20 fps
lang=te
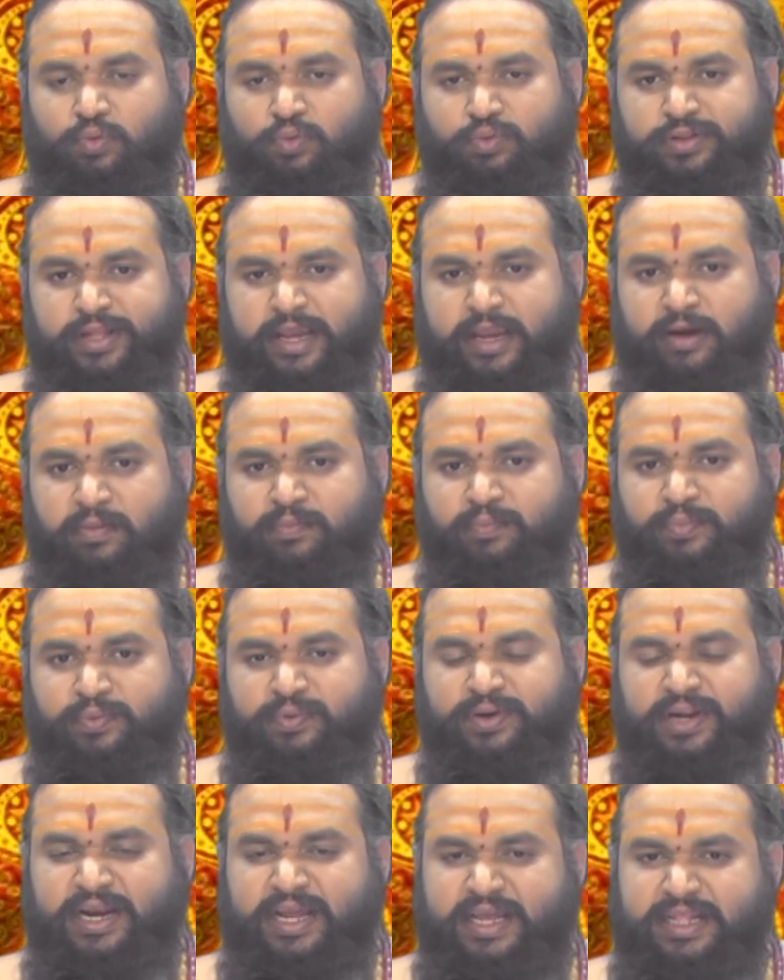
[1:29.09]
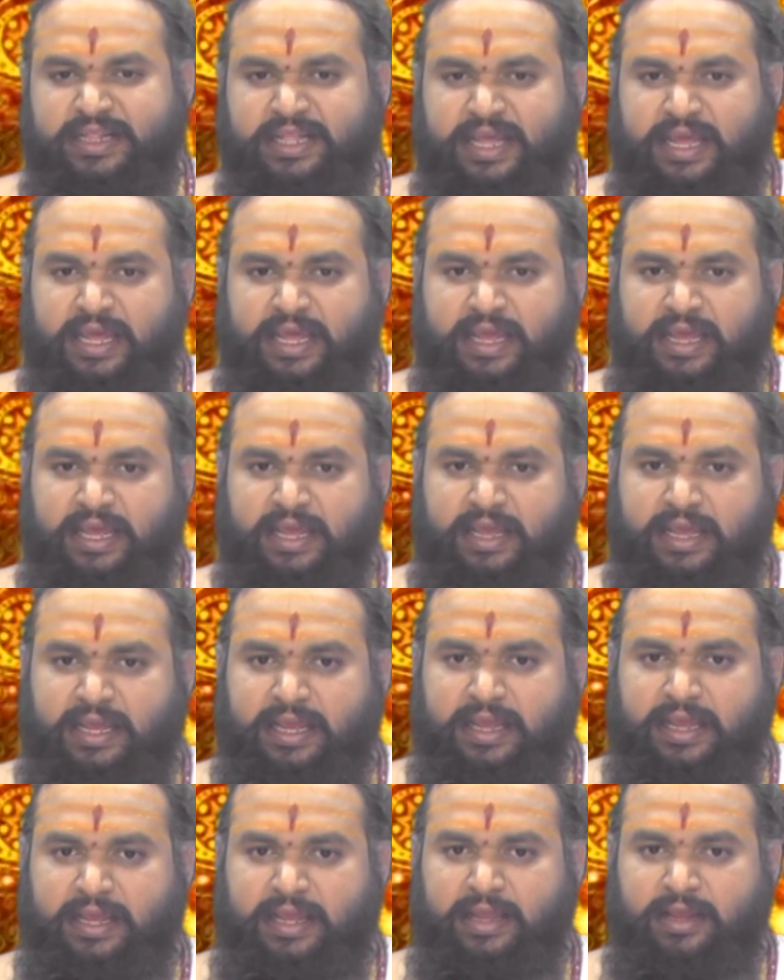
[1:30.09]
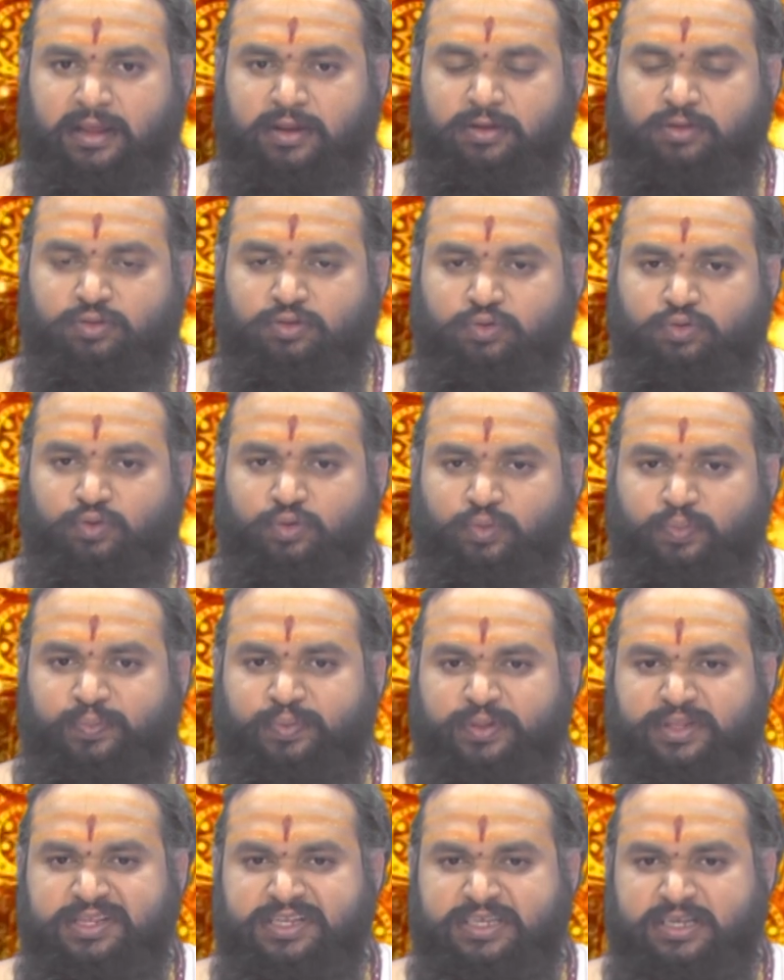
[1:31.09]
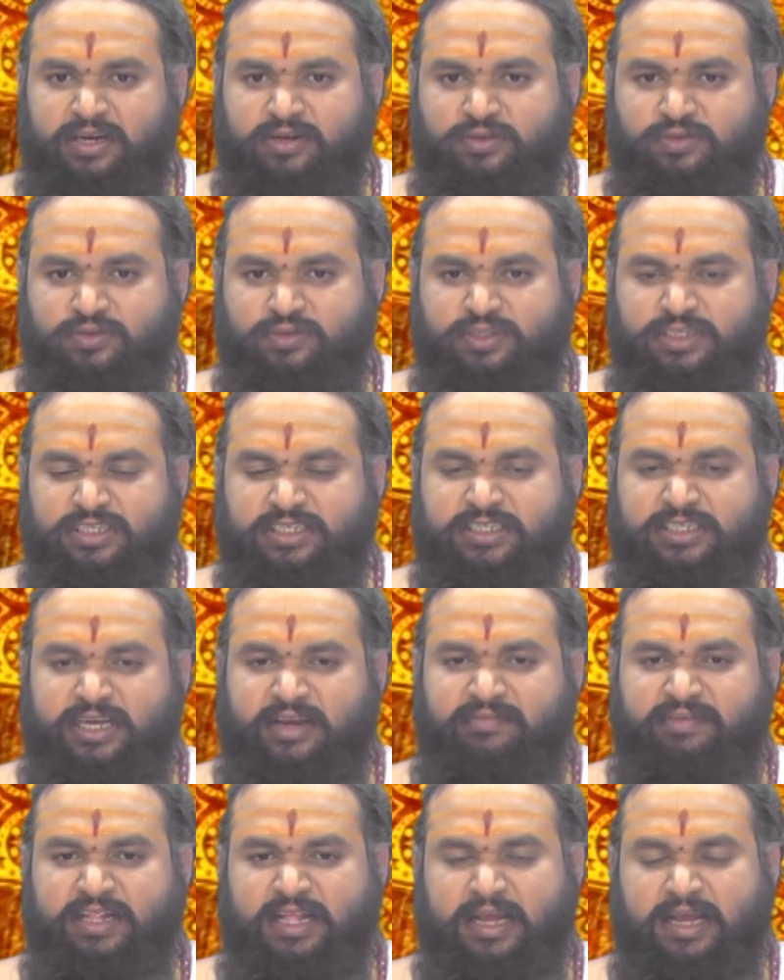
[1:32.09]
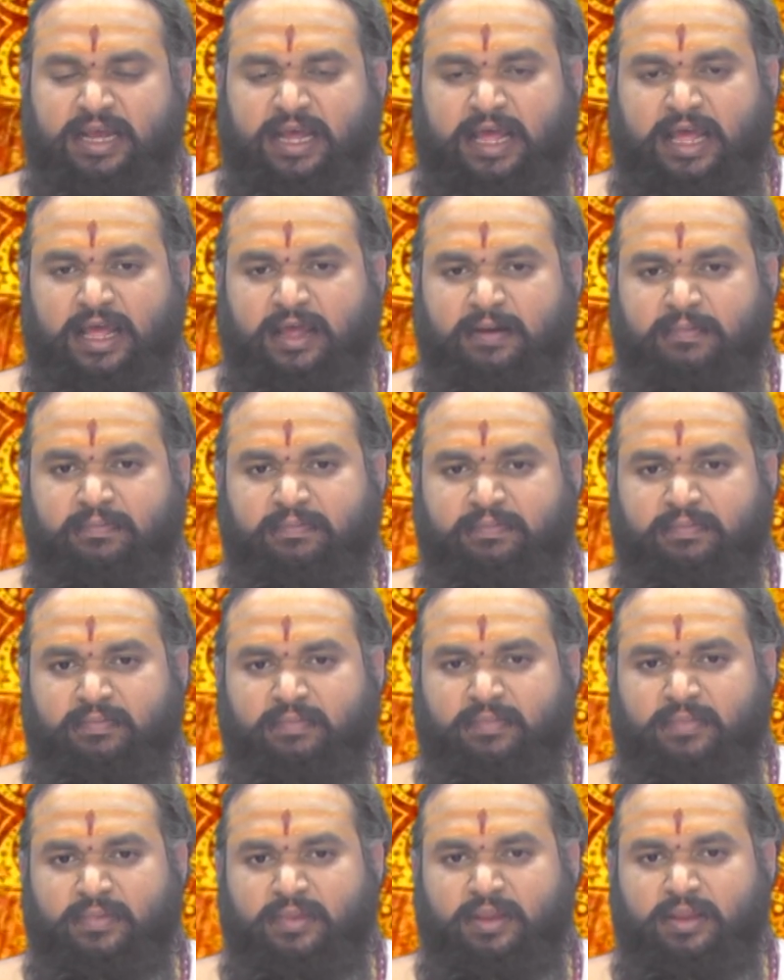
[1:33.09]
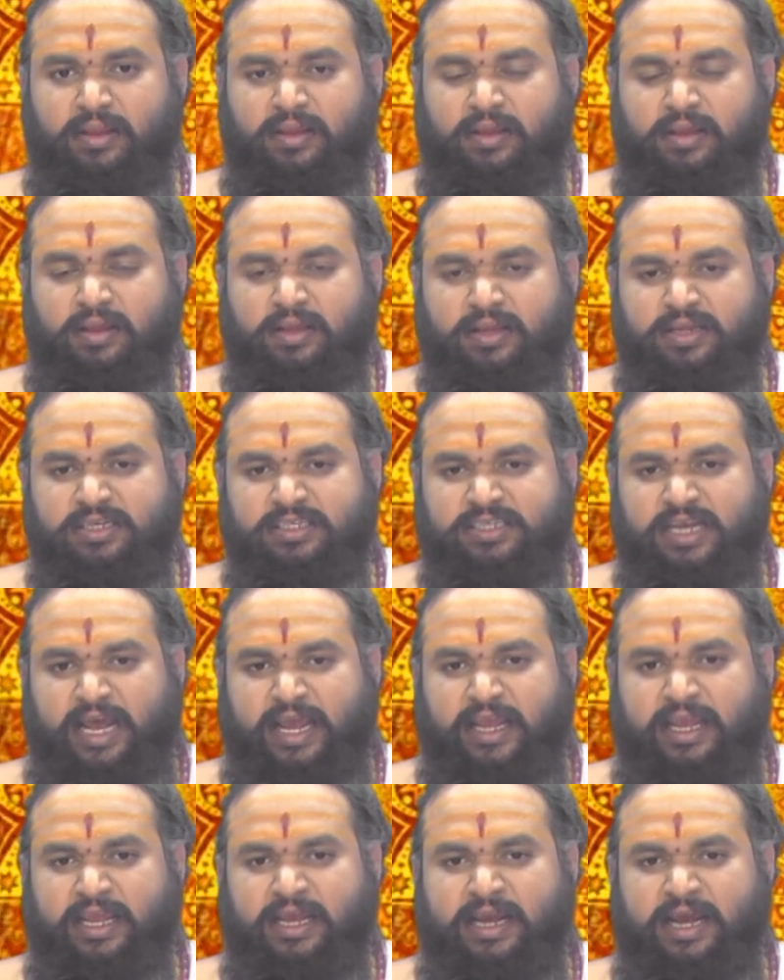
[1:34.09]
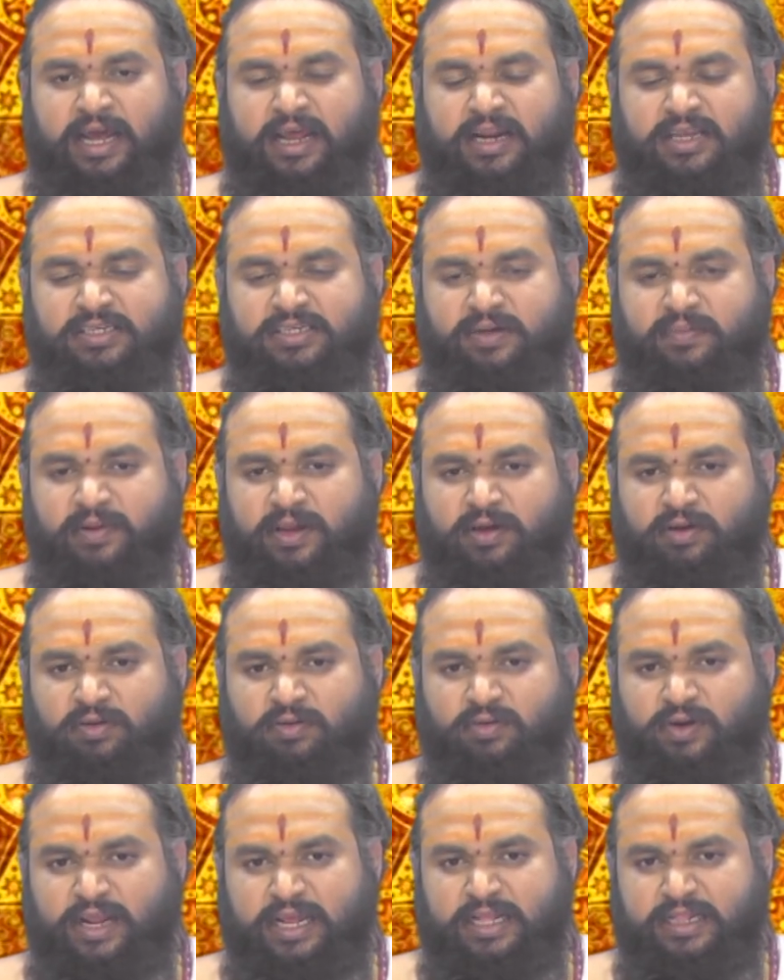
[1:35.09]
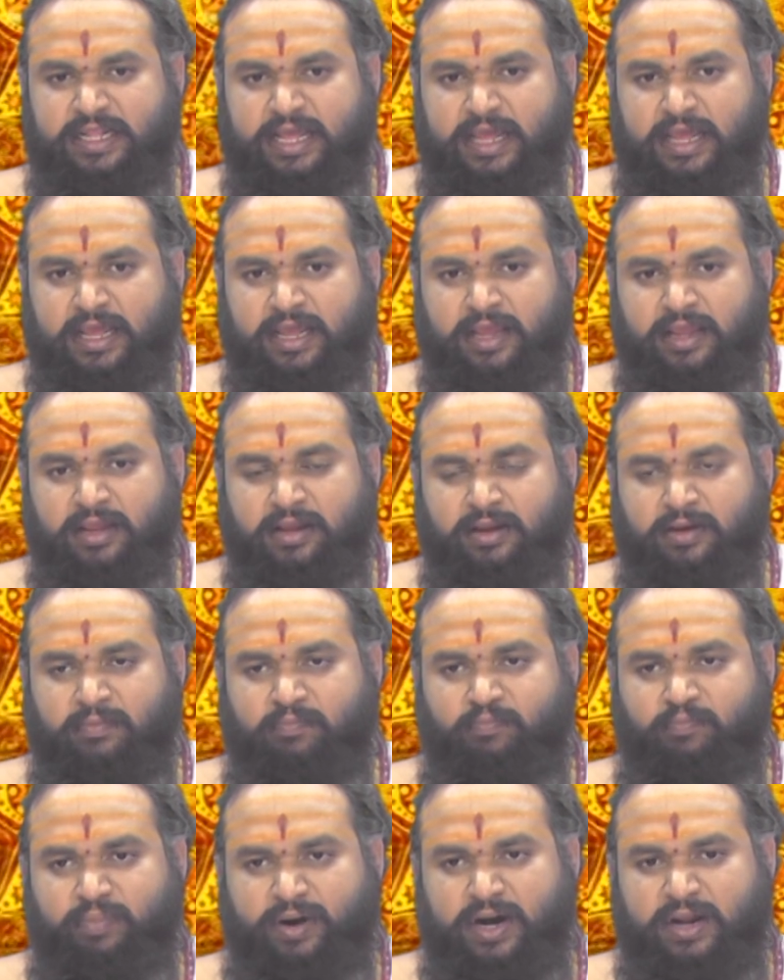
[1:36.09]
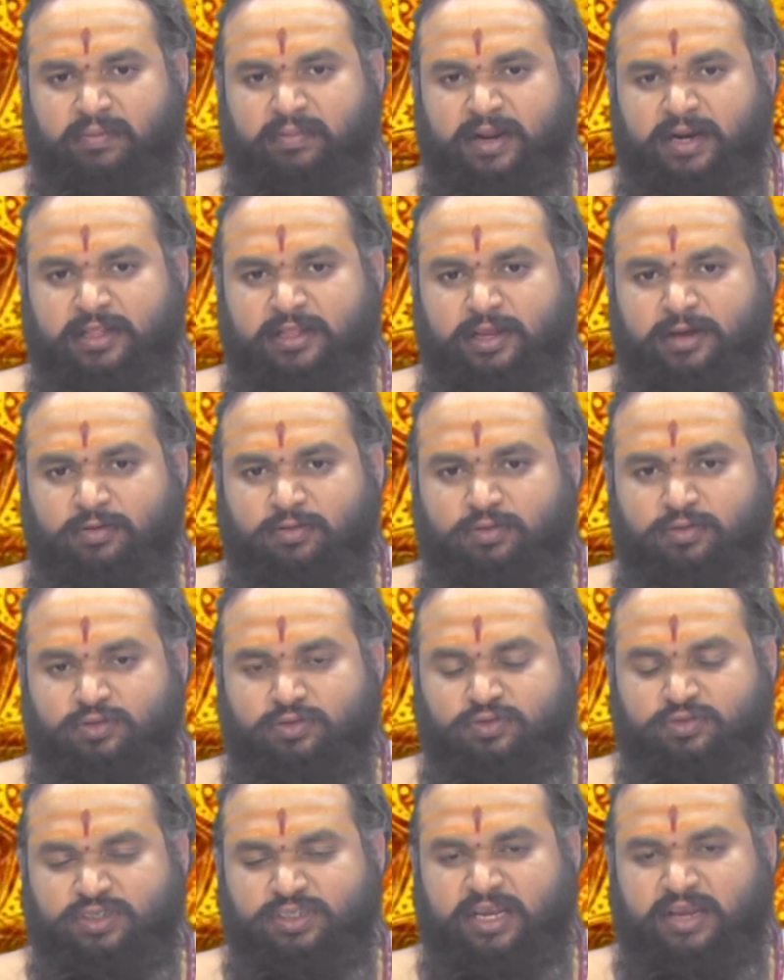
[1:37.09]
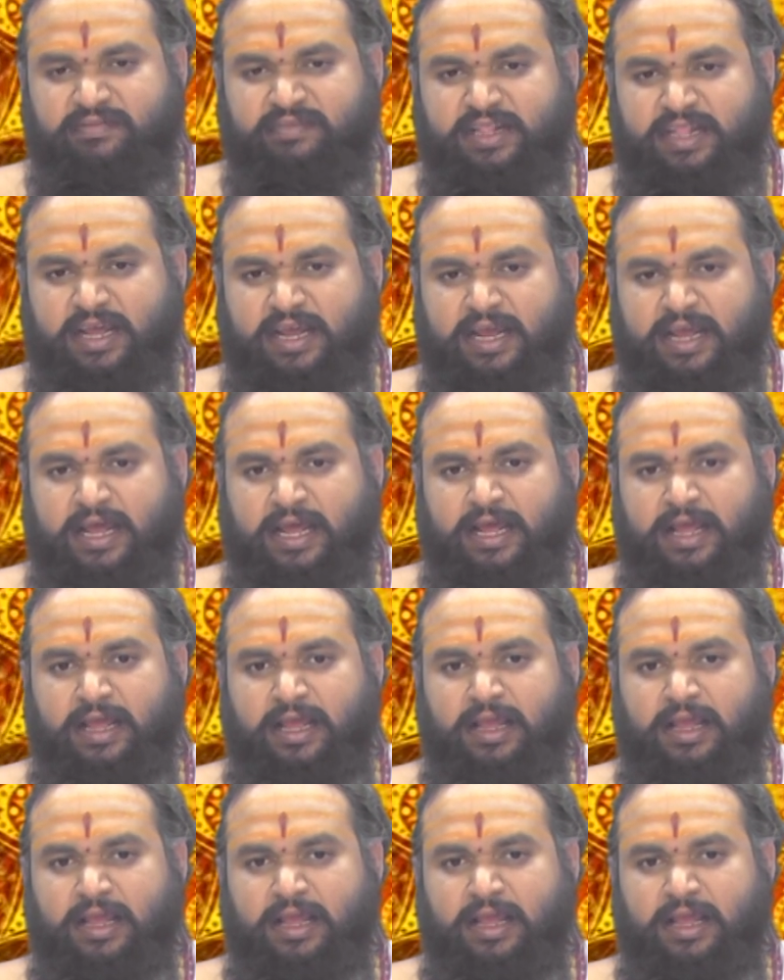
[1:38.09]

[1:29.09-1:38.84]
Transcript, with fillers: ఉదయం పూటనైతే తూర్పు దిశను సూచించే విధంగా సాయంకాల సమయంలోనైతే పడమర దిక్కును చూసే విధంగా